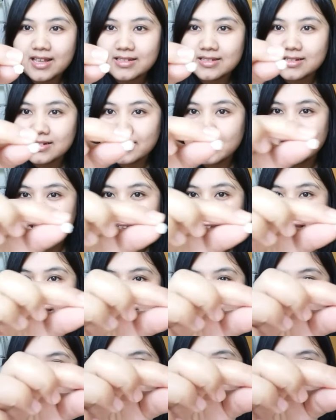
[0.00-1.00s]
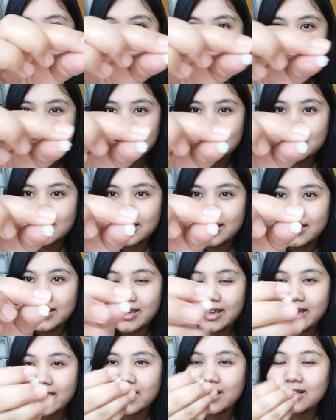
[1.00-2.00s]
hasilnya guys
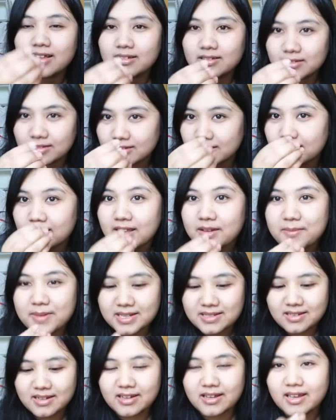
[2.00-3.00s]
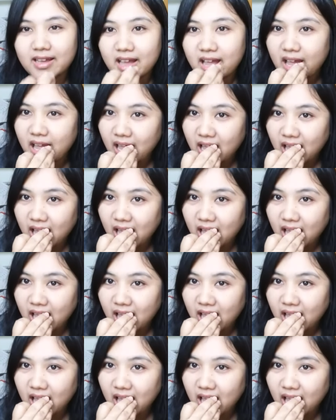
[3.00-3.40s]
giginya terus kita pasang ya